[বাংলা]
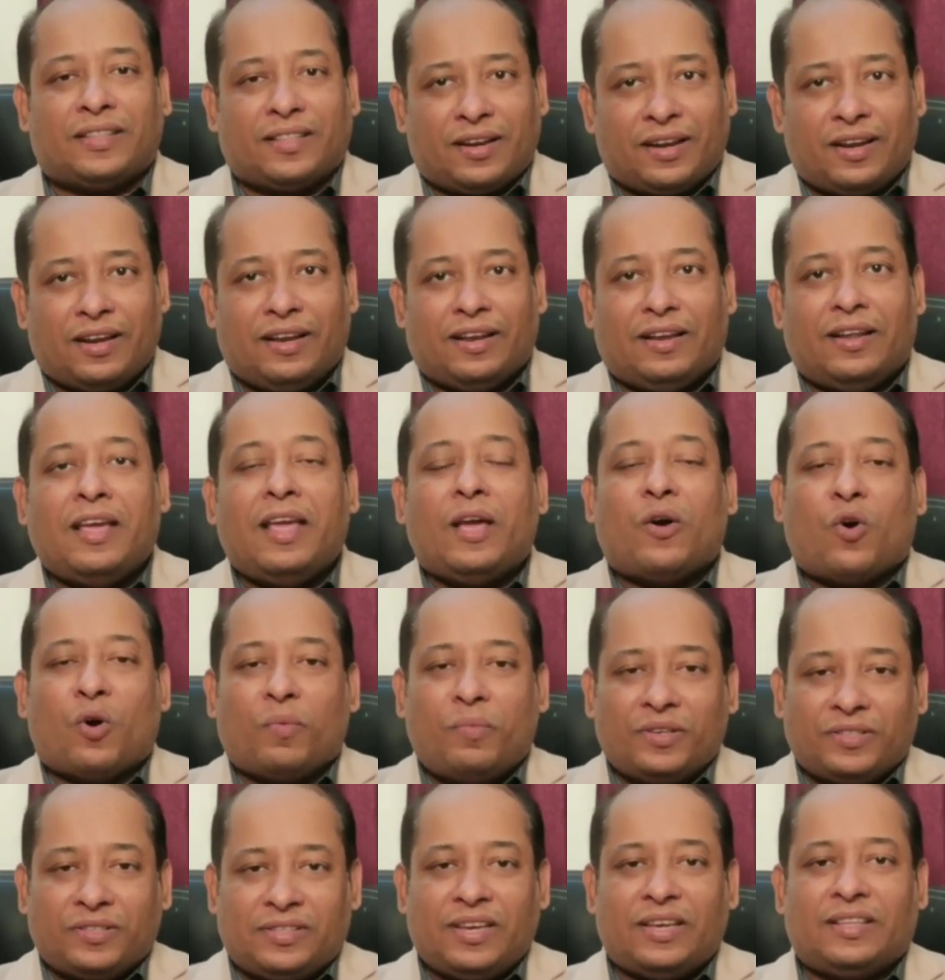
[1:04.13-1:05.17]
জেনারেল
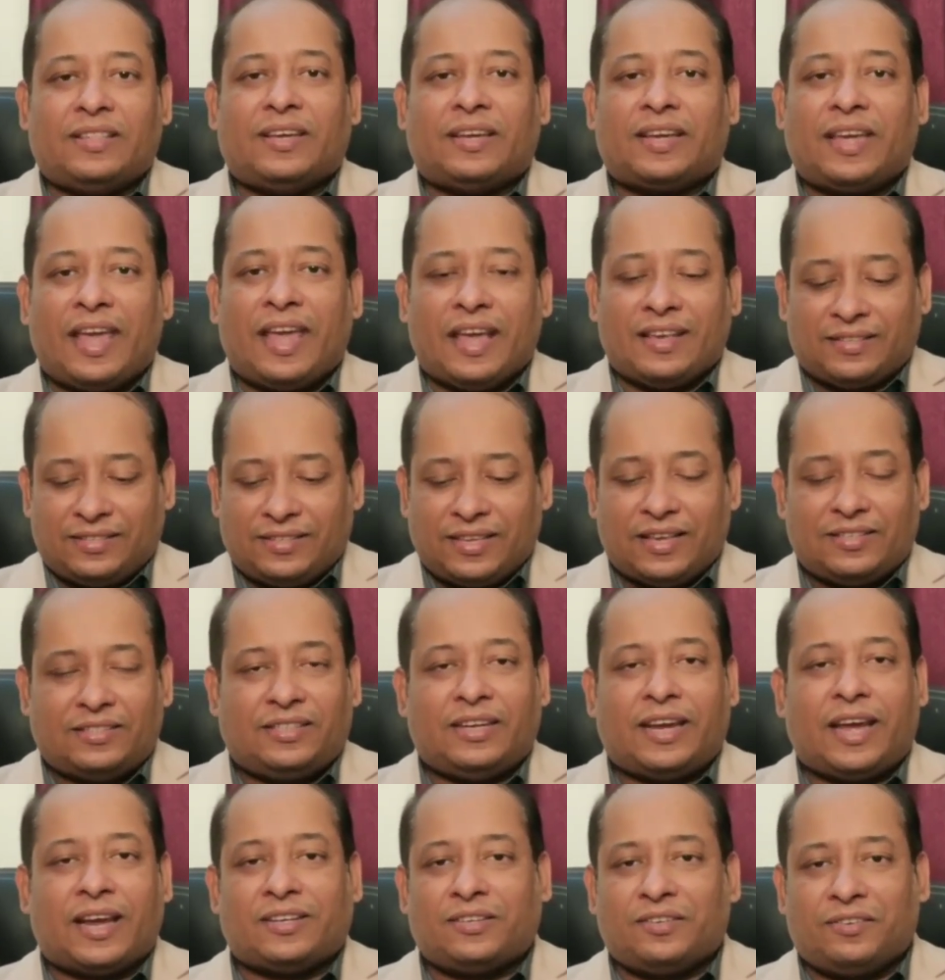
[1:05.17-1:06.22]
ওবিসি নাকি এসসি
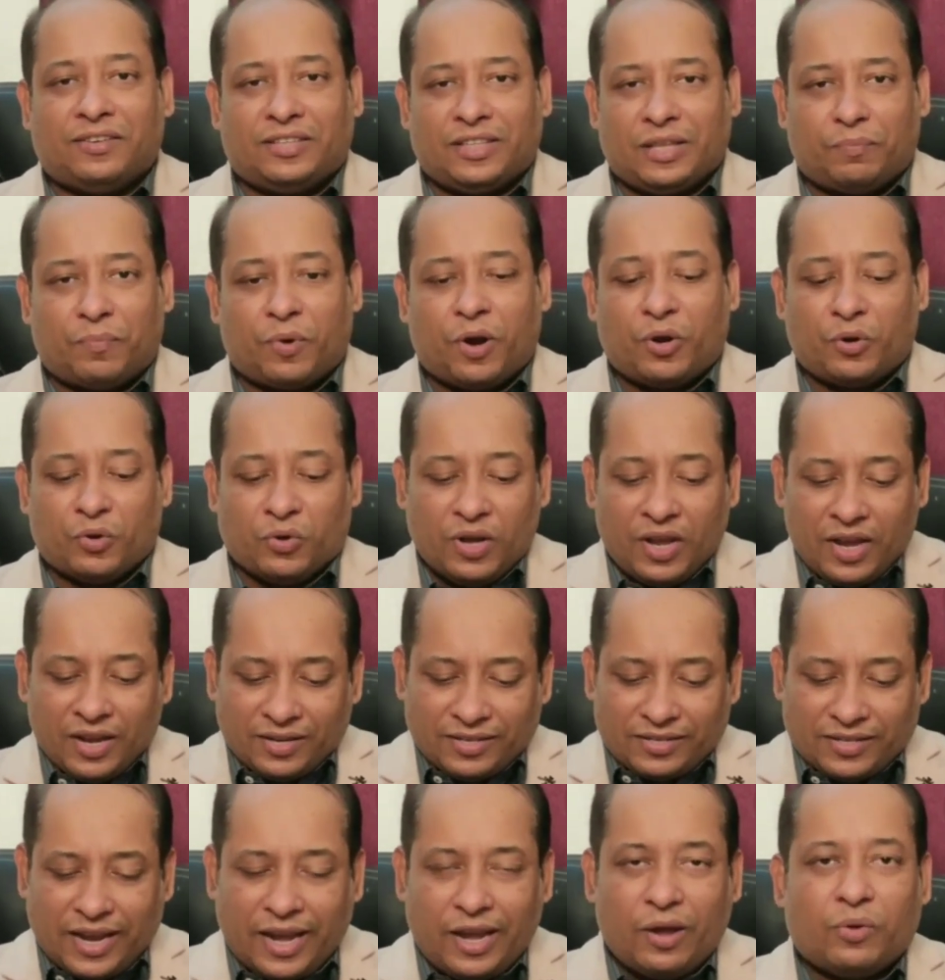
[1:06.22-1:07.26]
এসটি ক্যাটাগরিতে পড়ো
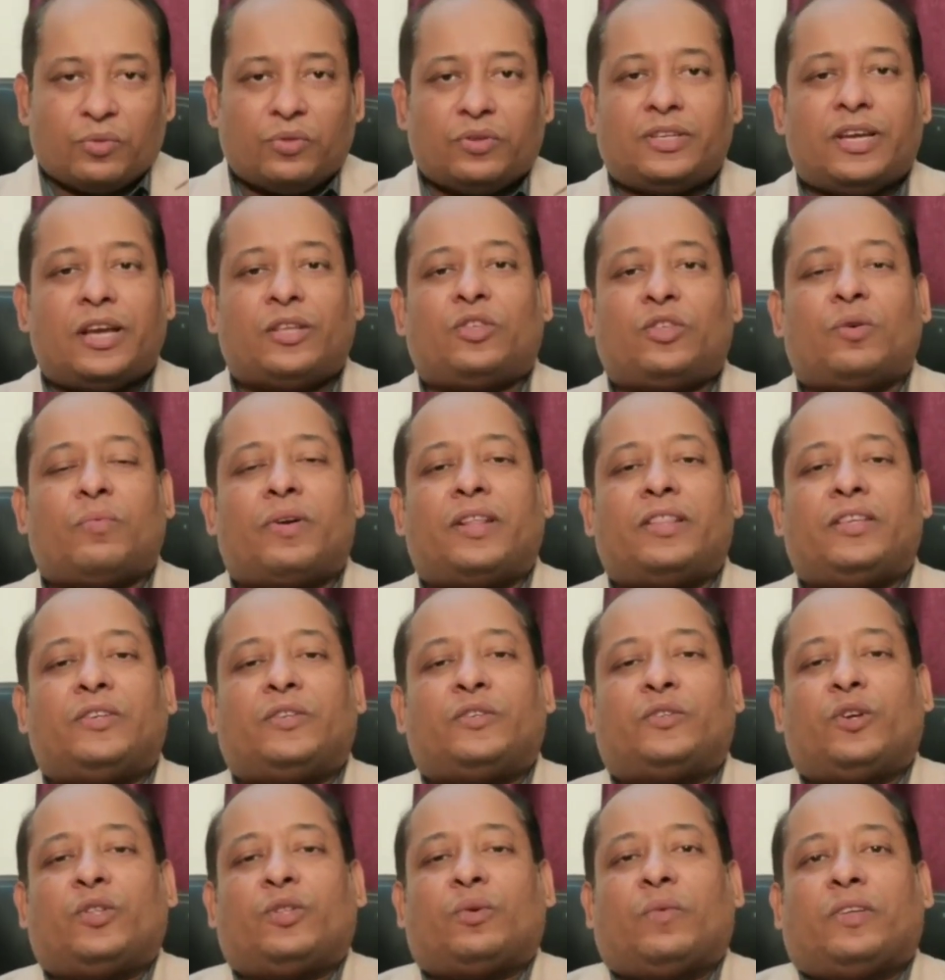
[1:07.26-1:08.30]
সেই অনুযায়ী তোমরা
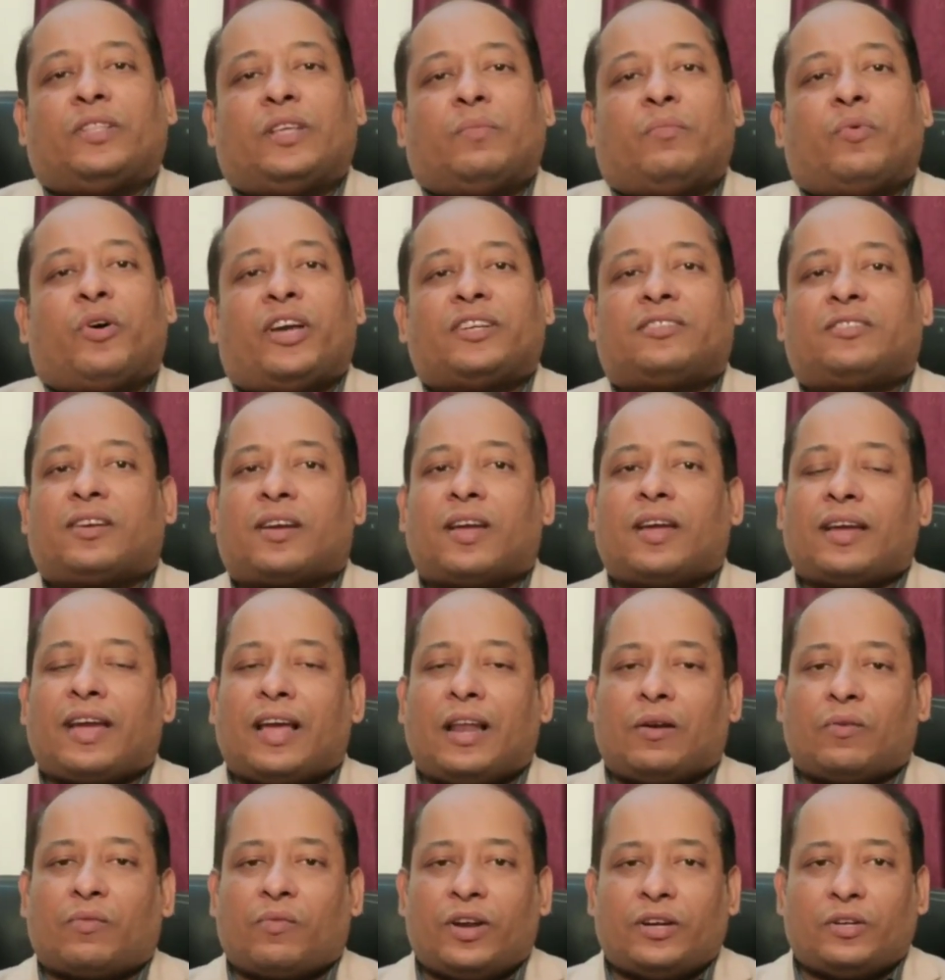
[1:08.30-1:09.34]
নিশ্চয়ই তোমাদের বয়সটাকে
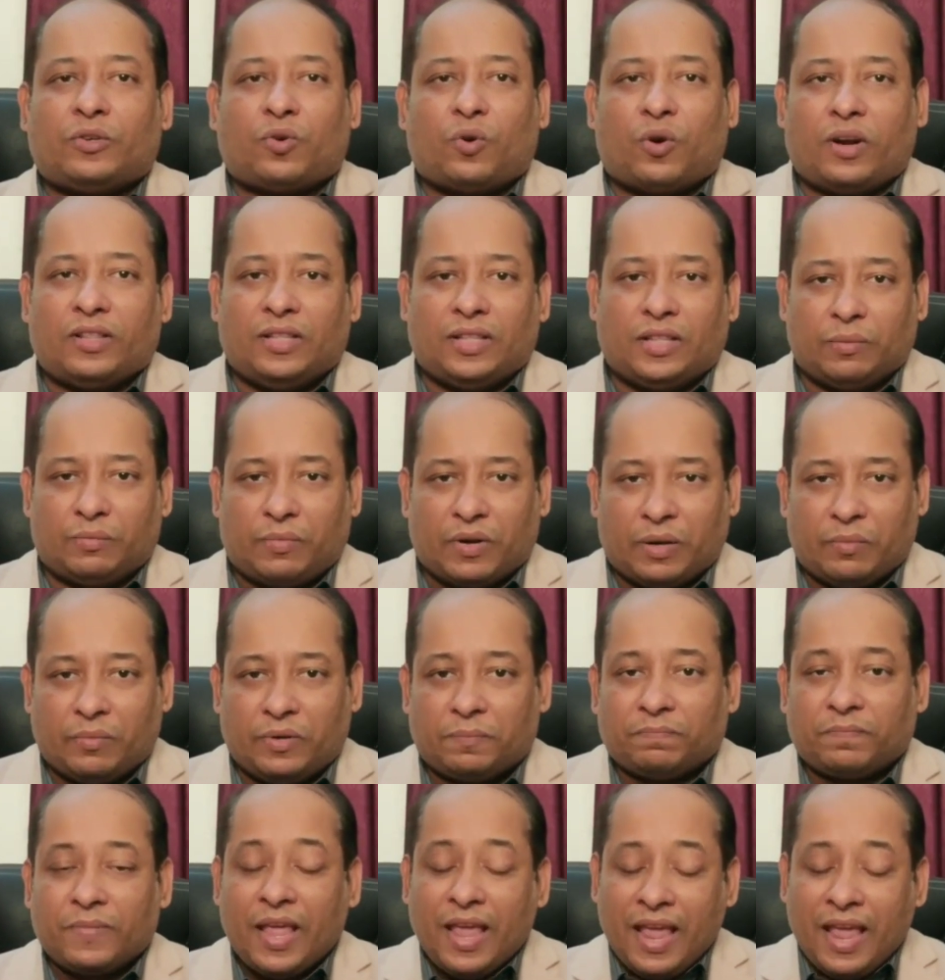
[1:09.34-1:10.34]
ক্যালকুলেট করে নিতে পারবে